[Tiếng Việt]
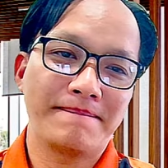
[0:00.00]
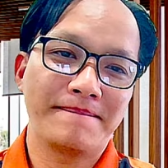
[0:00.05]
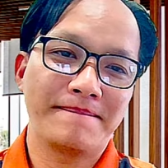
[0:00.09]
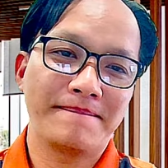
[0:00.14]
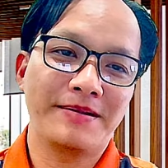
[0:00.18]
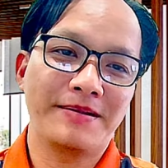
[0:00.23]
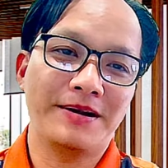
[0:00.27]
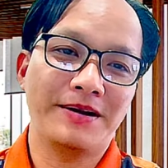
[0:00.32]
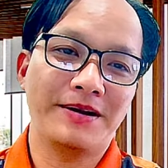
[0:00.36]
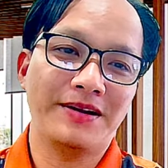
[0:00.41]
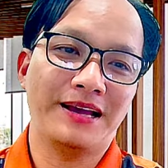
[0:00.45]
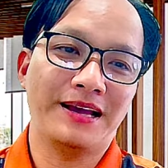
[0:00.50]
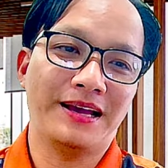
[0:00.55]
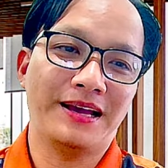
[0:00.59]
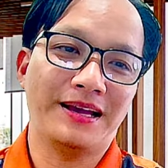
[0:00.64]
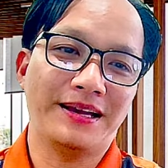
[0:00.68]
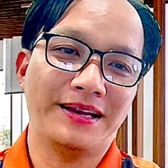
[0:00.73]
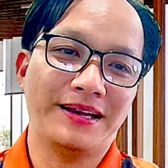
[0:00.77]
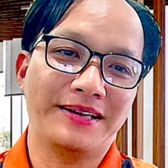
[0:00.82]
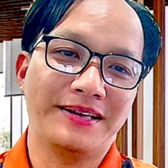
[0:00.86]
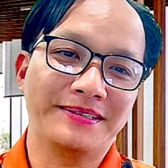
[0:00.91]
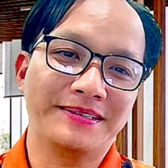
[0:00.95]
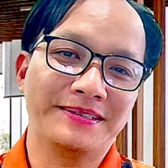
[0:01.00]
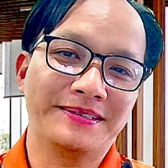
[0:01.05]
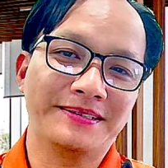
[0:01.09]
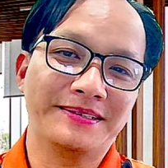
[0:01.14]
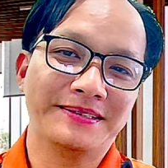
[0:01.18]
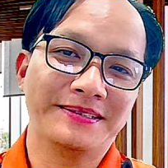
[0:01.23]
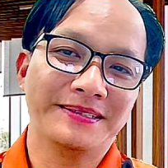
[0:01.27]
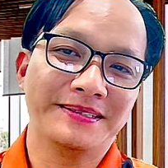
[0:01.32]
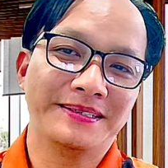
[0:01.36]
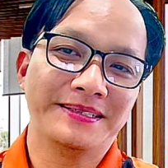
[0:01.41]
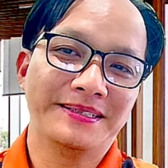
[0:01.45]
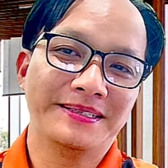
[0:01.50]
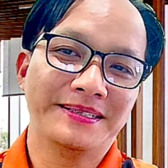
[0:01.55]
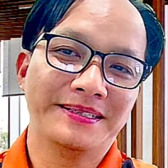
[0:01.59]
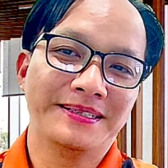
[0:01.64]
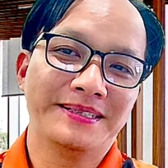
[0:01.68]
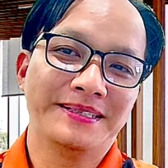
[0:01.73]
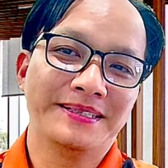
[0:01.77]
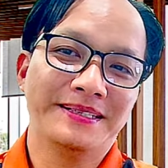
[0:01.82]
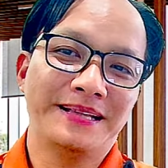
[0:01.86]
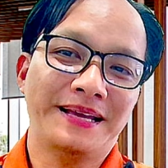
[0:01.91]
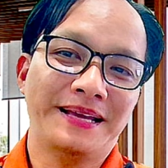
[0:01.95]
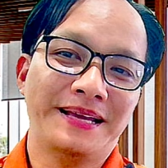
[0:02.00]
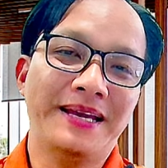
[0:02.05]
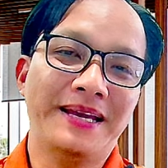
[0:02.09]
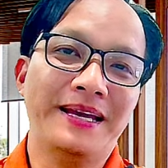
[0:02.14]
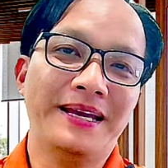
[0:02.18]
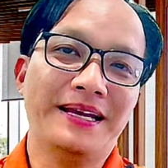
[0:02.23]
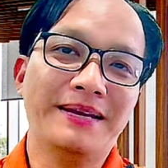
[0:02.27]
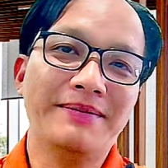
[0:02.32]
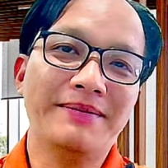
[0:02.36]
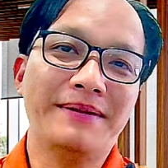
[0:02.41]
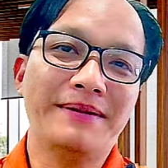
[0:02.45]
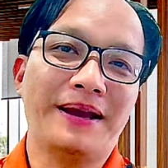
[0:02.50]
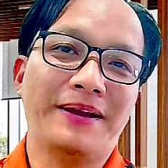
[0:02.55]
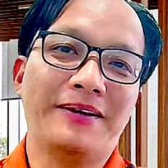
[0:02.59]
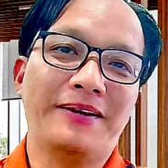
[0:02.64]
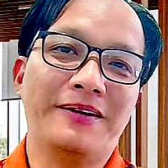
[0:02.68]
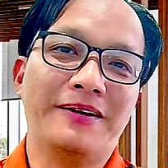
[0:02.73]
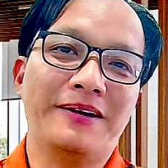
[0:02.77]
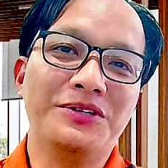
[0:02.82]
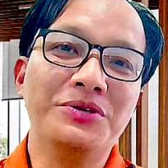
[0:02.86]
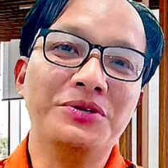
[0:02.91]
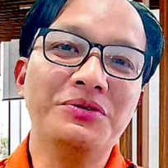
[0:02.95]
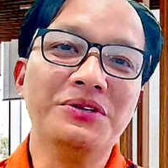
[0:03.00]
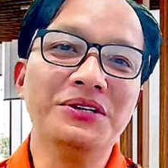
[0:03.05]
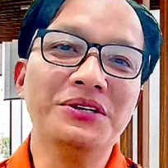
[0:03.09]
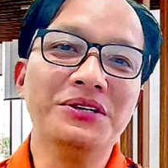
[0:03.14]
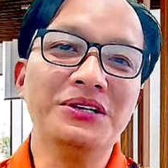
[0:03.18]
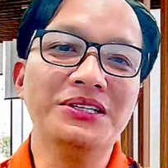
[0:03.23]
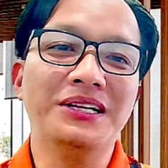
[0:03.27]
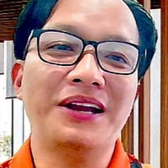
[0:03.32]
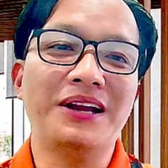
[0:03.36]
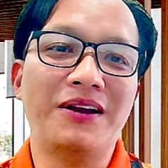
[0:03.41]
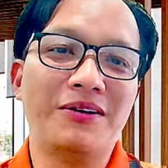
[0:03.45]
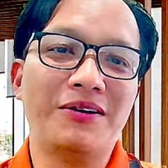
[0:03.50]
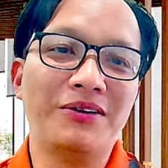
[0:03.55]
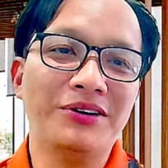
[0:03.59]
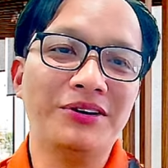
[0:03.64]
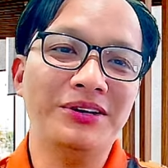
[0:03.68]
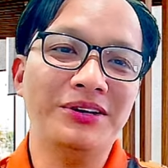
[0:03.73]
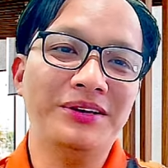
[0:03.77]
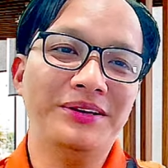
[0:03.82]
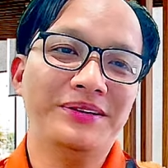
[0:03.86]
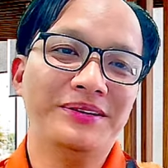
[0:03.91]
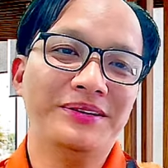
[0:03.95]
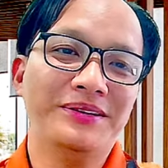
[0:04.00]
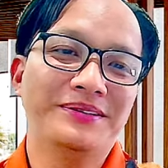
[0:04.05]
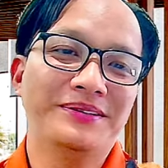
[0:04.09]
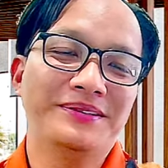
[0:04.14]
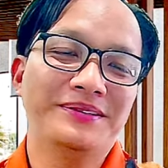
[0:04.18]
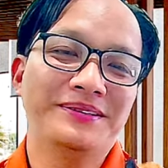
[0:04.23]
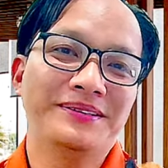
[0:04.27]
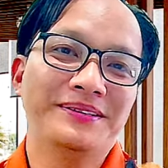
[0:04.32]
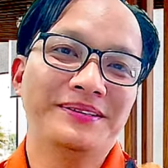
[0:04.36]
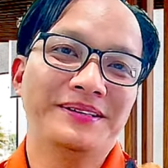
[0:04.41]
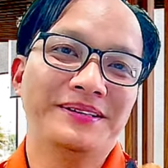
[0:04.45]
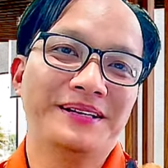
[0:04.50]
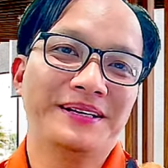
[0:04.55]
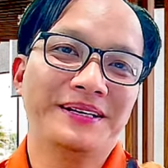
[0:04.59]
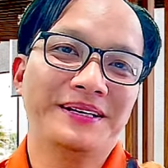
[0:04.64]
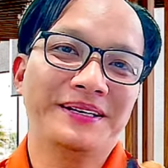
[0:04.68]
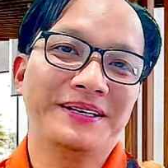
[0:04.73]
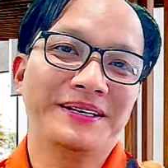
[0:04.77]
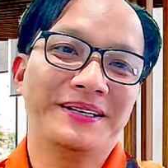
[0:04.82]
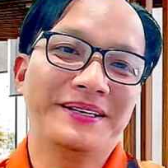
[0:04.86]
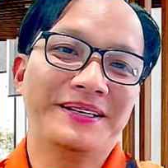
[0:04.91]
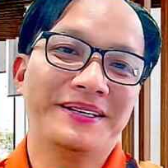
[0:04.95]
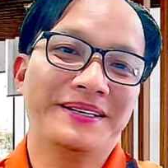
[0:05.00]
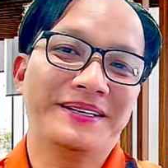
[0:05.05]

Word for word: gọi là thể hiện cái màn gọi là xuống nước xin lỗi à,